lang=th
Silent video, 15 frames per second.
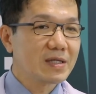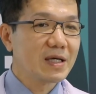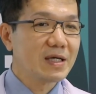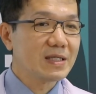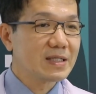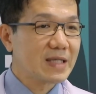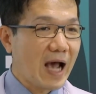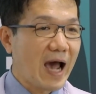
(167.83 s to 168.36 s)

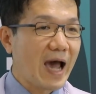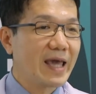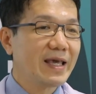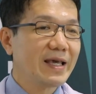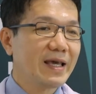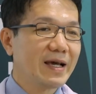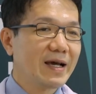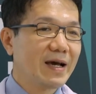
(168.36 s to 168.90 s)
ตื่นสาย
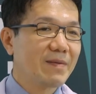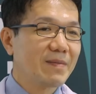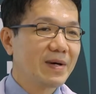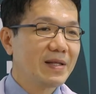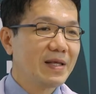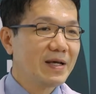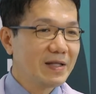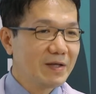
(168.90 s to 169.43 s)
อย่างเงี้ยครับ
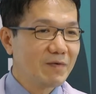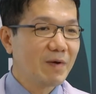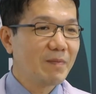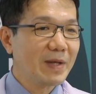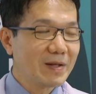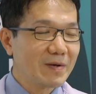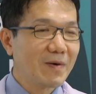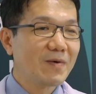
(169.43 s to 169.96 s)
อันนี้ก็ถือว่า
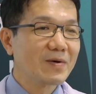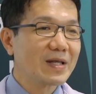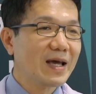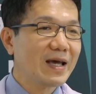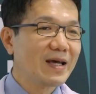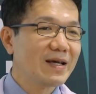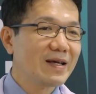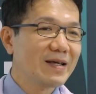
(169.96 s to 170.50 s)
เป็นโรค
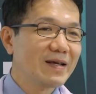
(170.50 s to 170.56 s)
นะฮะ